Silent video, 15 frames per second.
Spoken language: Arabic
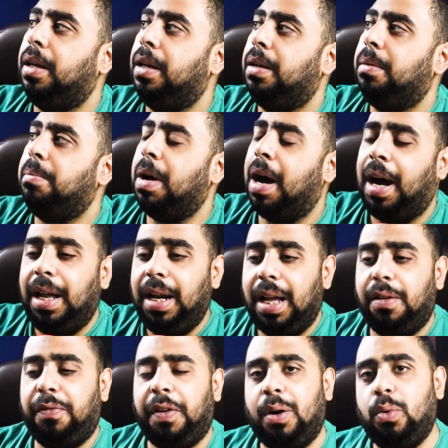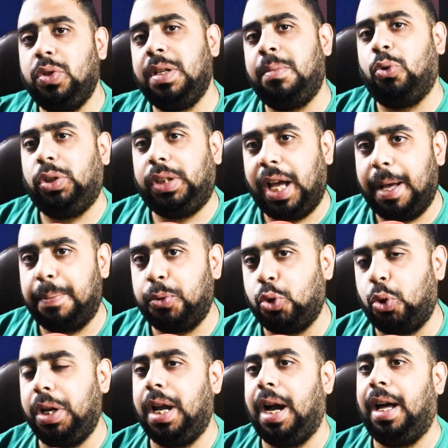آه، على فوز منتخب
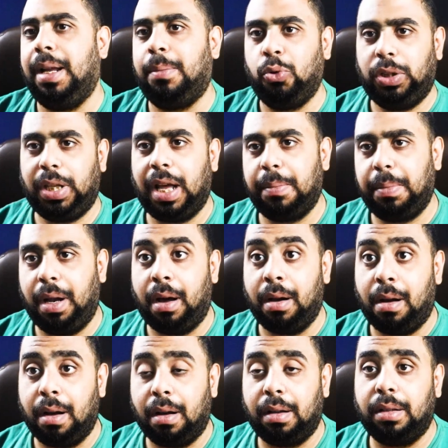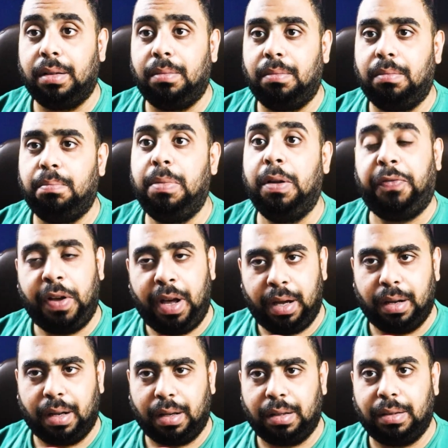سوريا على منتخب العراق
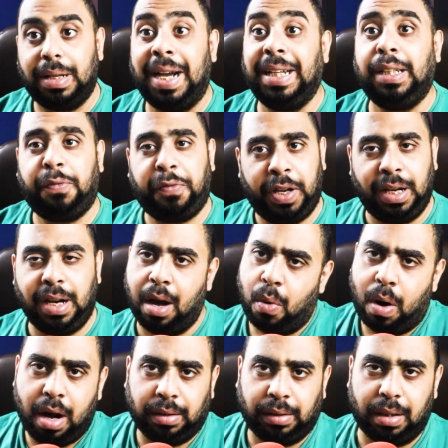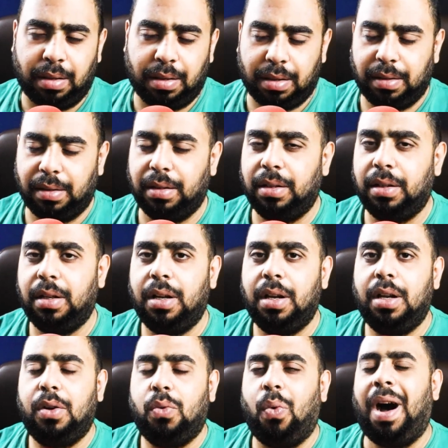بفارق هدفين او اكتر
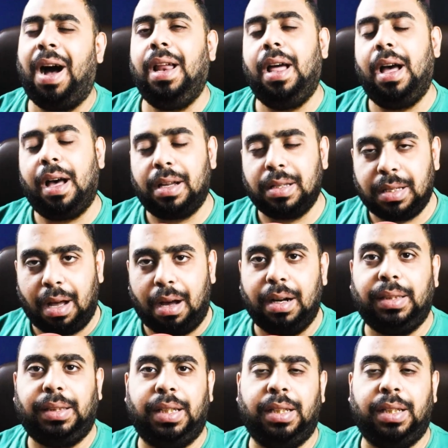وعلى خساره